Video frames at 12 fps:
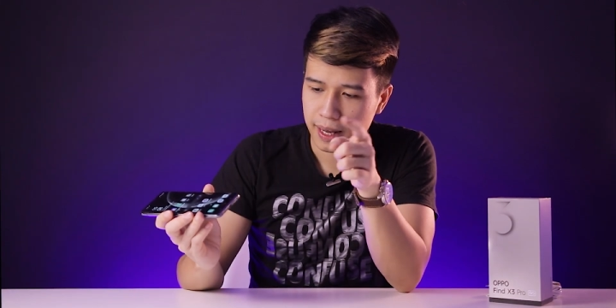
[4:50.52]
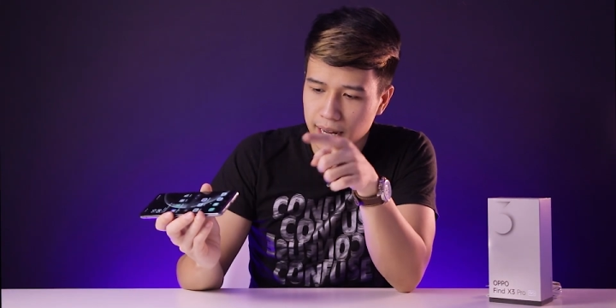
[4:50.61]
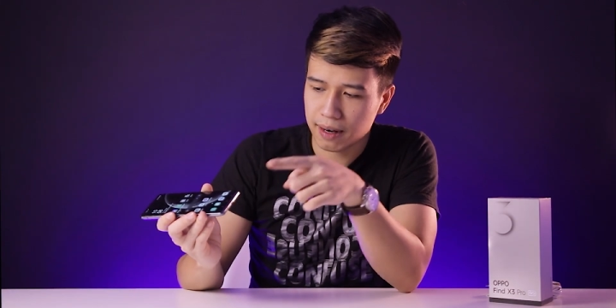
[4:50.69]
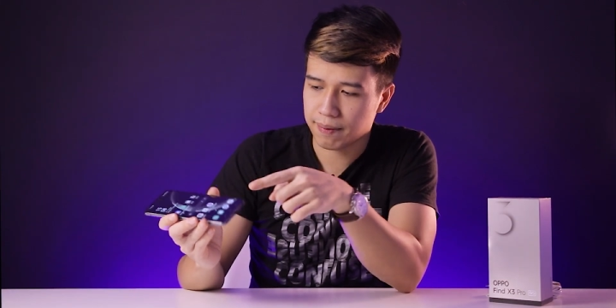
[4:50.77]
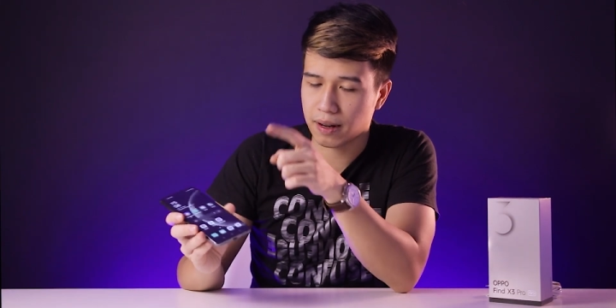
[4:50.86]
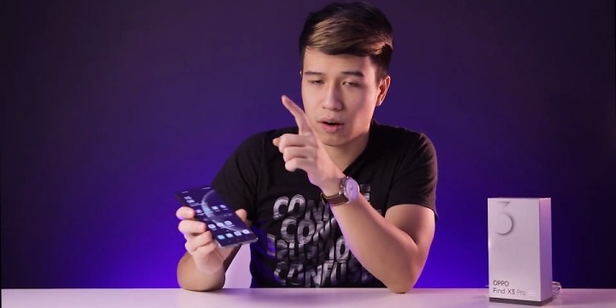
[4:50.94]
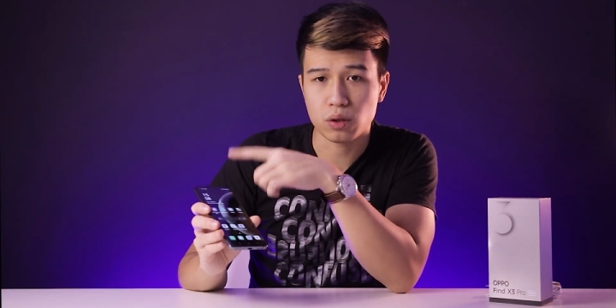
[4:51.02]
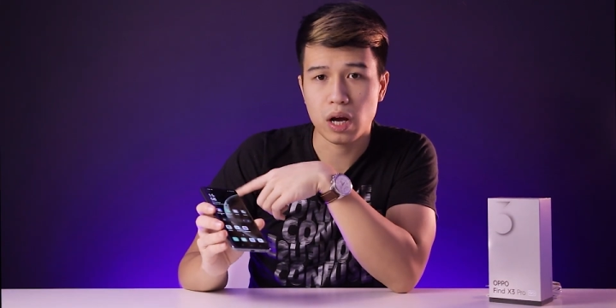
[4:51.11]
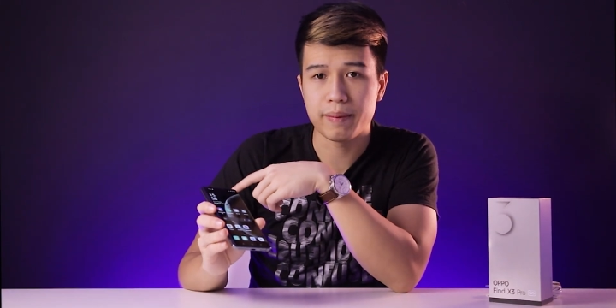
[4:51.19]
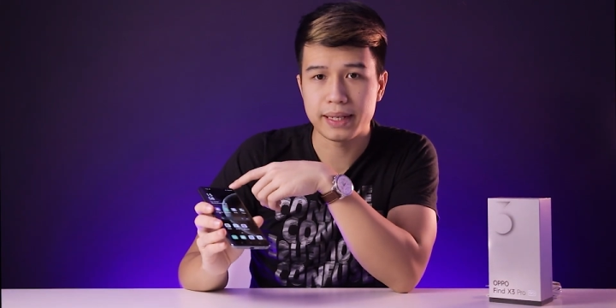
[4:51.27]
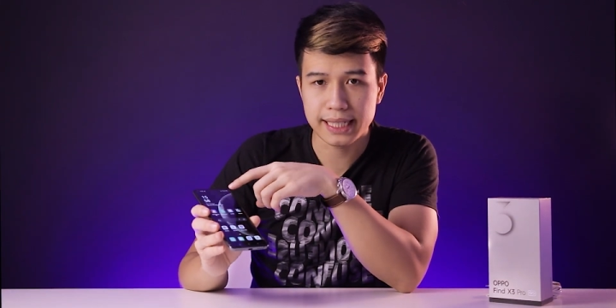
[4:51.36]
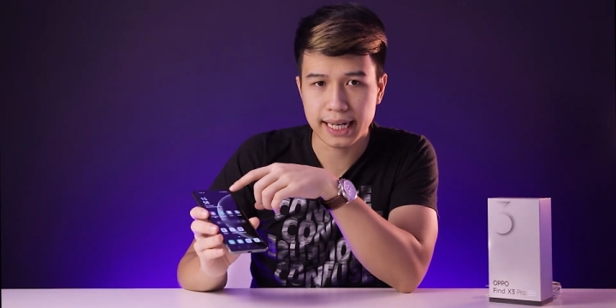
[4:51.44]
kết hợp cả loa
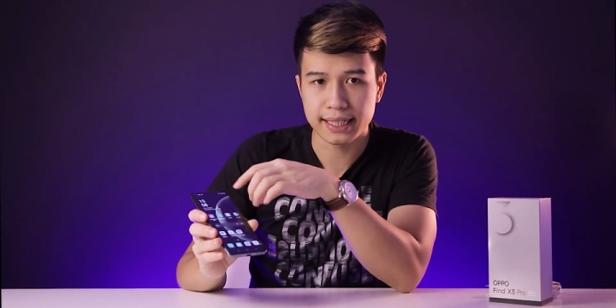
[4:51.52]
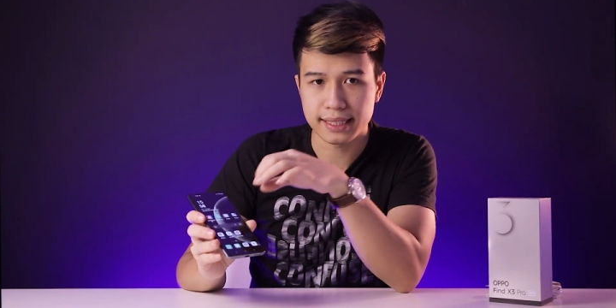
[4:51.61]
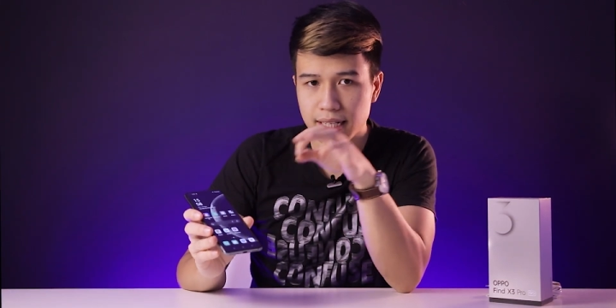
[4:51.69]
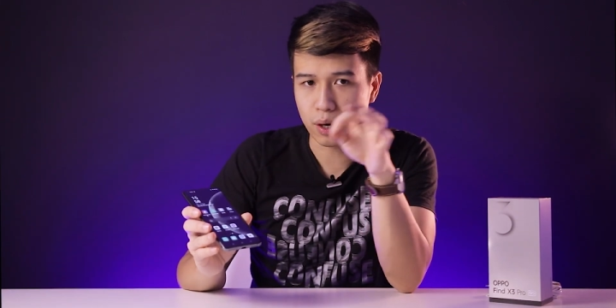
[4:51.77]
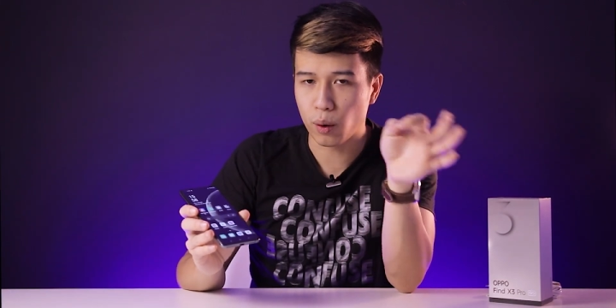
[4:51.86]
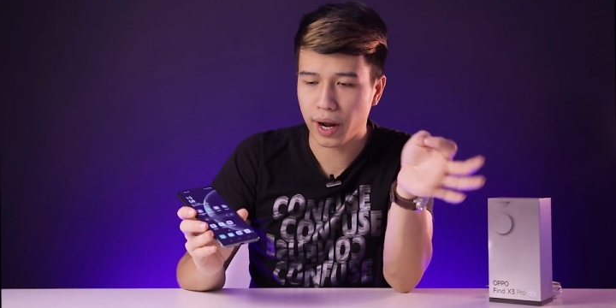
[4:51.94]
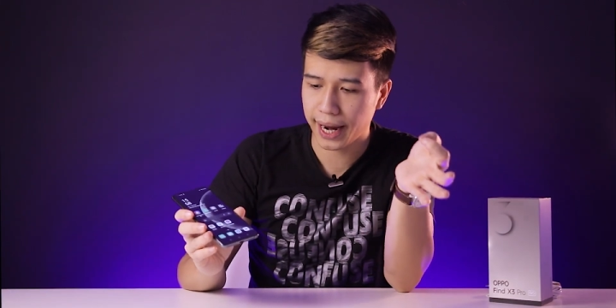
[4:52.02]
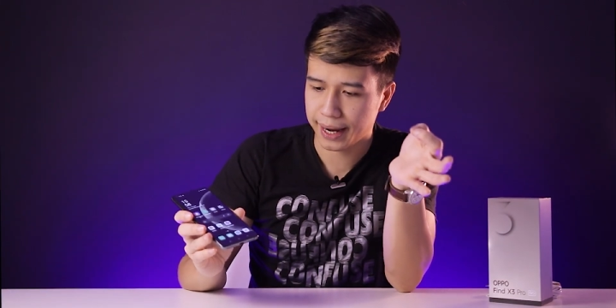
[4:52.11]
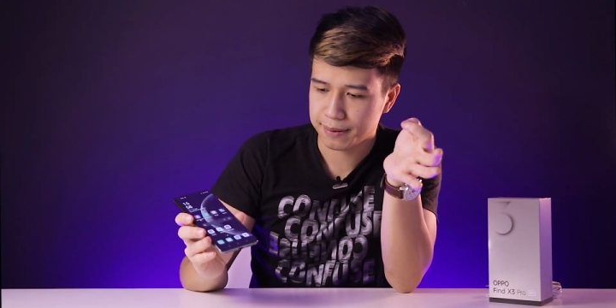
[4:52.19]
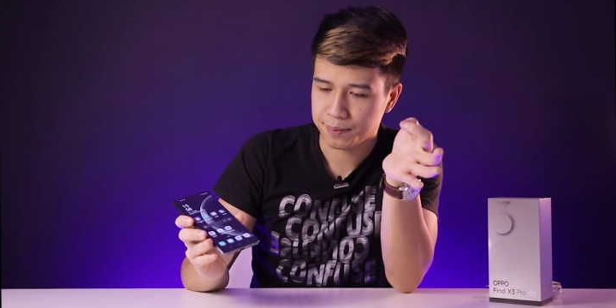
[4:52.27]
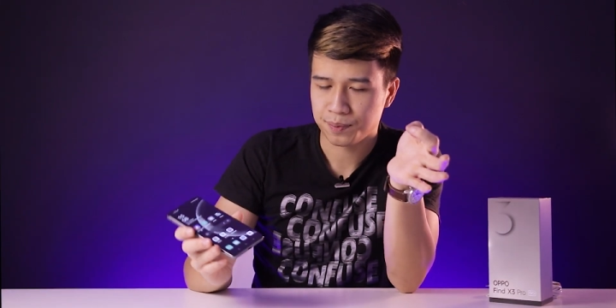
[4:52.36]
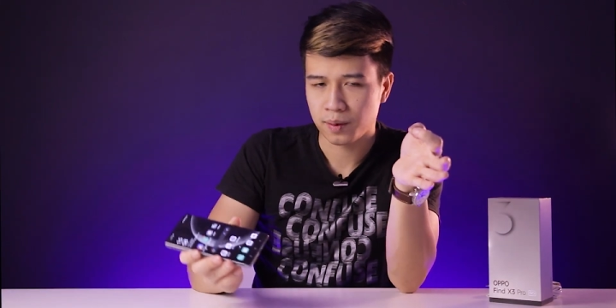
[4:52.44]
thoại bên trên, rất là ok.
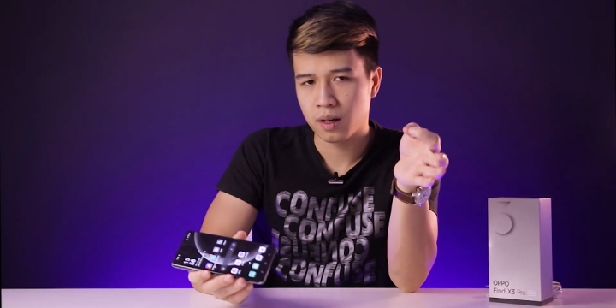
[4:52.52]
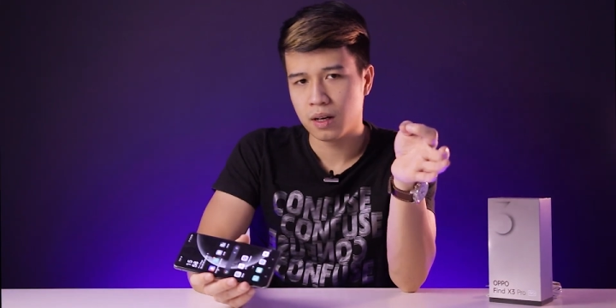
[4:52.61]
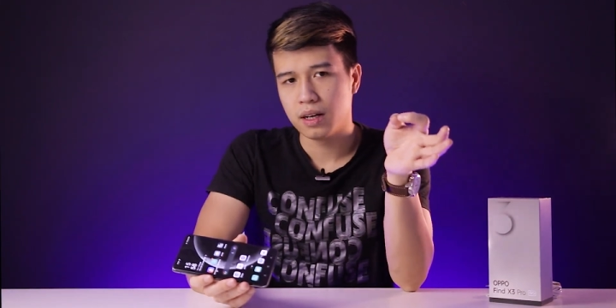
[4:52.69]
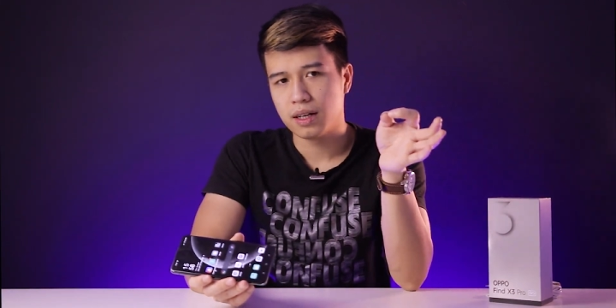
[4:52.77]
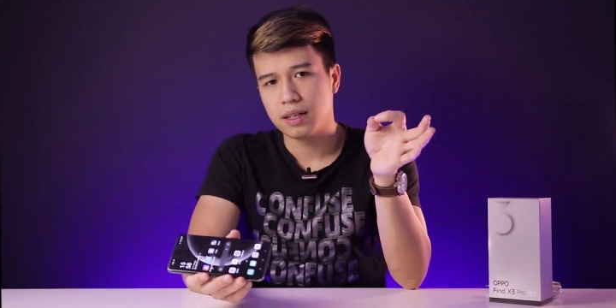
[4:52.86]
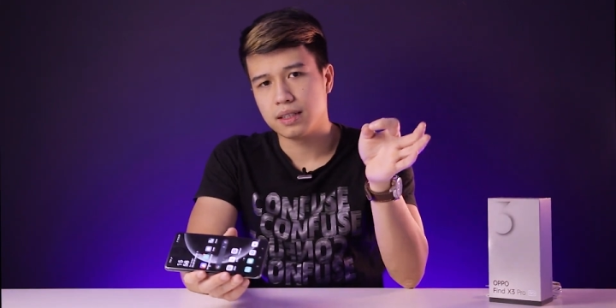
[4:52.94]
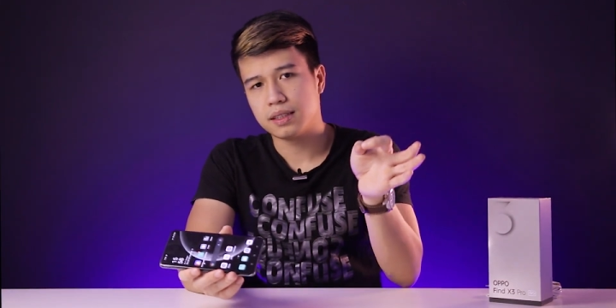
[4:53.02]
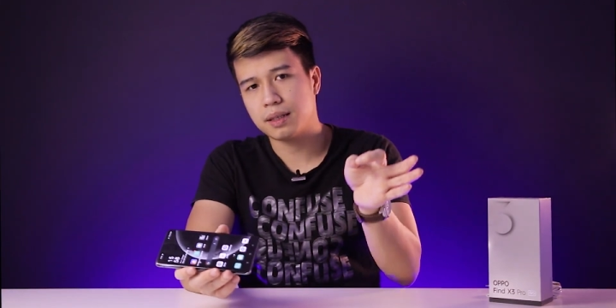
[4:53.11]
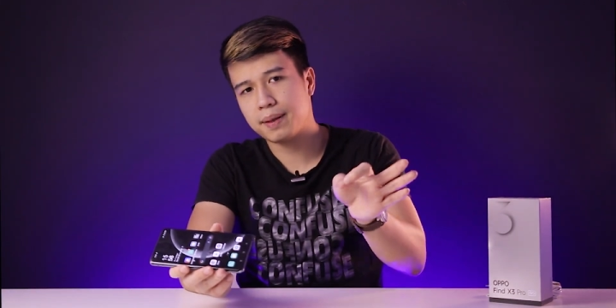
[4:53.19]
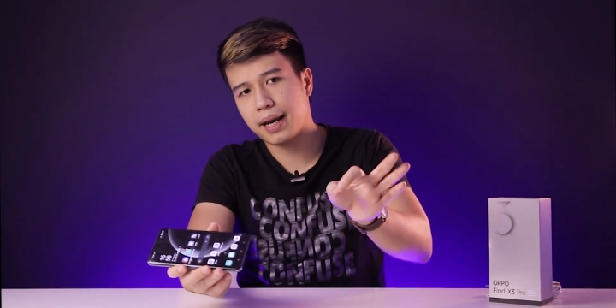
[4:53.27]
Tiếp